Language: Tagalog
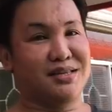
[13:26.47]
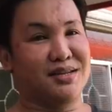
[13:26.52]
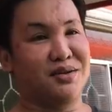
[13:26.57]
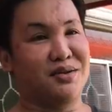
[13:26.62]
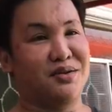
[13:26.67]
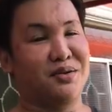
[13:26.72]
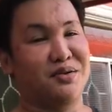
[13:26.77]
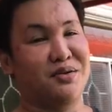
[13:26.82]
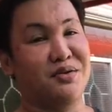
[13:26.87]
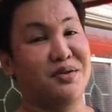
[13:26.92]

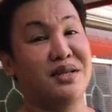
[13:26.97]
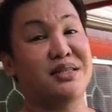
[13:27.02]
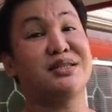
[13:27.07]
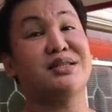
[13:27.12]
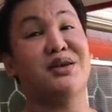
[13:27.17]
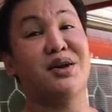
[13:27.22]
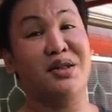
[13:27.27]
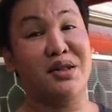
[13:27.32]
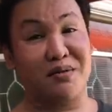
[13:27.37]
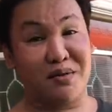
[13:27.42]
so let's
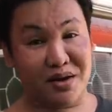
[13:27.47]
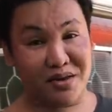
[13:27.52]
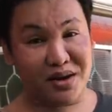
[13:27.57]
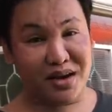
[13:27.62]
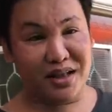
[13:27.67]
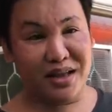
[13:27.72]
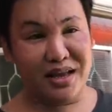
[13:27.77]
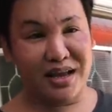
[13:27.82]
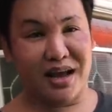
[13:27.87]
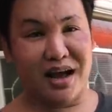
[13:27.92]
go na mga
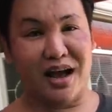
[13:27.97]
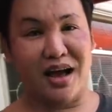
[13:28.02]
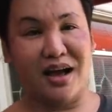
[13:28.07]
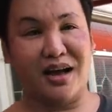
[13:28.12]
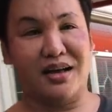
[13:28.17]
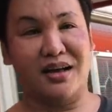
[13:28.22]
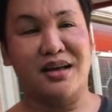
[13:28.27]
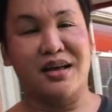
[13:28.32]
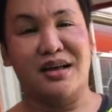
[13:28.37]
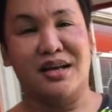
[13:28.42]
darling
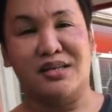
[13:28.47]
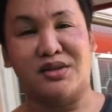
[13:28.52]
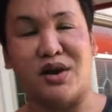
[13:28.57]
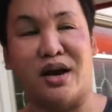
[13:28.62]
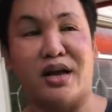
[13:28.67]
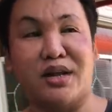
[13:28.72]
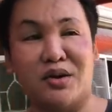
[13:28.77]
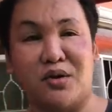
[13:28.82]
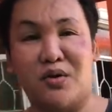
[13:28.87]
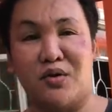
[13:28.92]
ha so
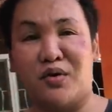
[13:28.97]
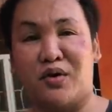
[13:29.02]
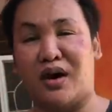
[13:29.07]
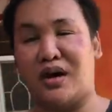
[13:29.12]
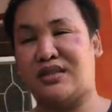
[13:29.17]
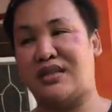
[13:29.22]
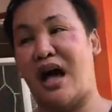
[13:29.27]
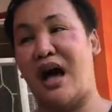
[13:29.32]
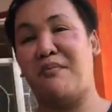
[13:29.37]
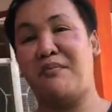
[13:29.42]
I know
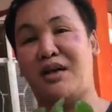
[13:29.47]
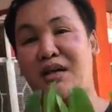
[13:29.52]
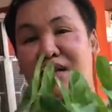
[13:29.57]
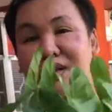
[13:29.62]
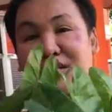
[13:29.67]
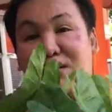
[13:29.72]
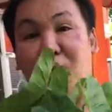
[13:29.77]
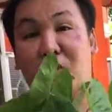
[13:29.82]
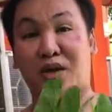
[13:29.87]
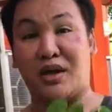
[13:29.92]
sa amin
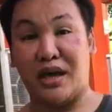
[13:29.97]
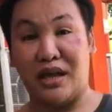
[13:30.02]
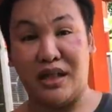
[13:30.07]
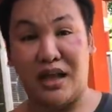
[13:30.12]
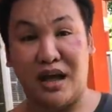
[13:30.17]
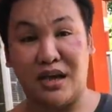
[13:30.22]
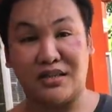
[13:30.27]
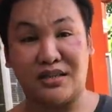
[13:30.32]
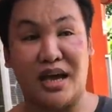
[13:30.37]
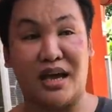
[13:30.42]
it's okay
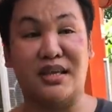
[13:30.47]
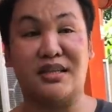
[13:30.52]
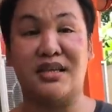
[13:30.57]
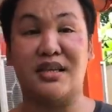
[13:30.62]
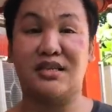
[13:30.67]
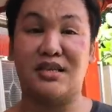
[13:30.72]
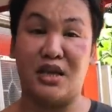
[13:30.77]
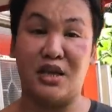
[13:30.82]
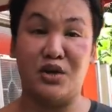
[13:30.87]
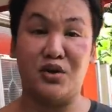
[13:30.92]
lang sa so, I
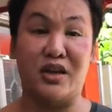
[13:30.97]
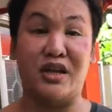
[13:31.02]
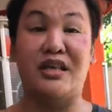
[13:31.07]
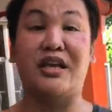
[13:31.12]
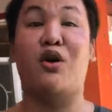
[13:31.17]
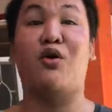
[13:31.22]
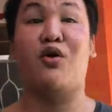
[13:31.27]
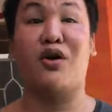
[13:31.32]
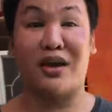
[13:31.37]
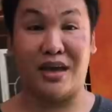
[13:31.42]
think sa inyo hindi
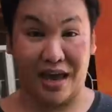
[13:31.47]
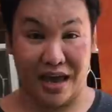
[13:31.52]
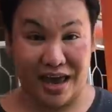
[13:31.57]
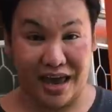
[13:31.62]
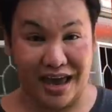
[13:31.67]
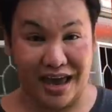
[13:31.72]
okay